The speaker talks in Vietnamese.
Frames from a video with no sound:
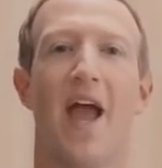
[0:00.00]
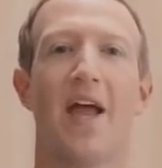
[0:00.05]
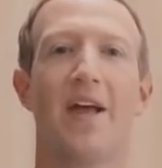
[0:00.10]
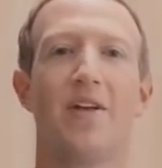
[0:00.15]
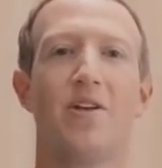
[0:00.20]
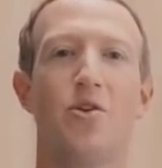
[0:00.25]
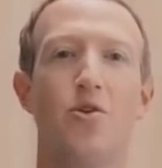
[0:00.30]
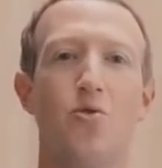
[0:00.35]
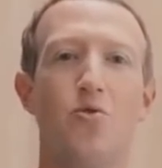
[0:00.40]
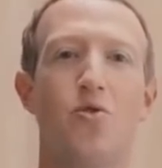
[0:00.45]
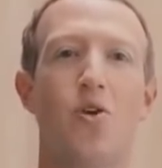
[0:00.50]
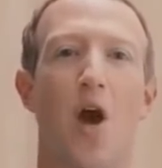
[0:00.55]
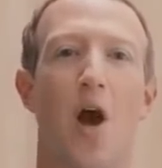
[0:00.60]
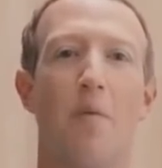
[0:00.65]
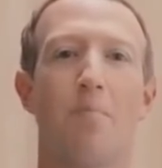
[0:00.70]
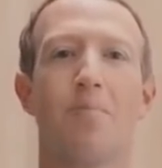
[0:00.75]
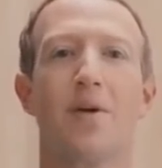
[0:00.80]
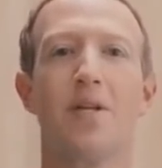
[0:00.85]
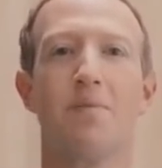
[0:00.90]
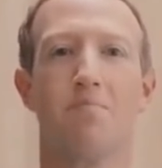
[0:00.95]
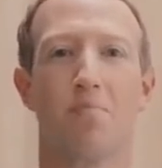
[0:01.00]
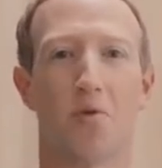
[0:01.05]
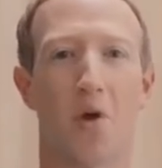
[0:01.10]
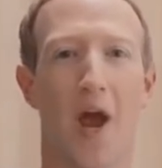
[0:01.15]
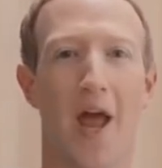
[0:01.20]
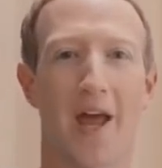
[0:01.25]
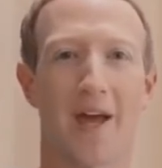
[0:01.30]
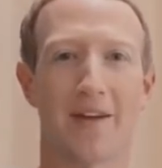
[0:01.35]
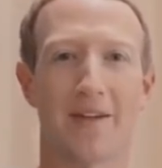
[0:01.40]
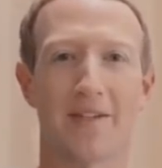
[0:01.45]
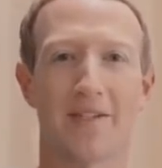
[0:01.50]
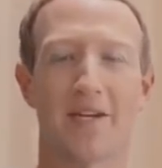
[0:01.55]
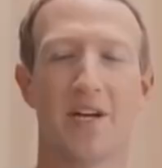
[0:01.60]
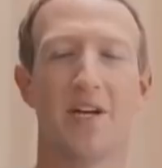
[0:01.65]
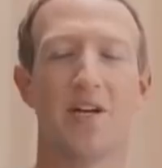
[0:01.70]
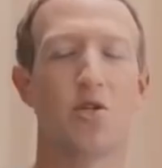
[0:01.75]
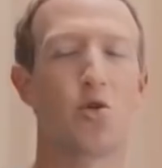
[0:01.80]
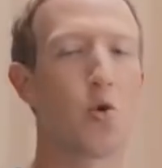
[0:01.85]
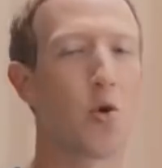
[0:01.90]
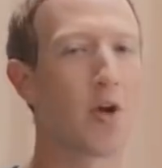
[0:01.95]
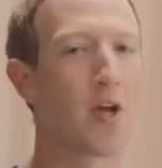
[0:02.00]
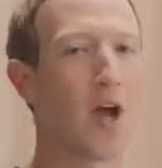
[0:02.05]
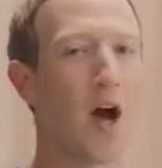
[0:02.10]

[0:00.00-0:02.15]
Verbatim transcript: a new company brand to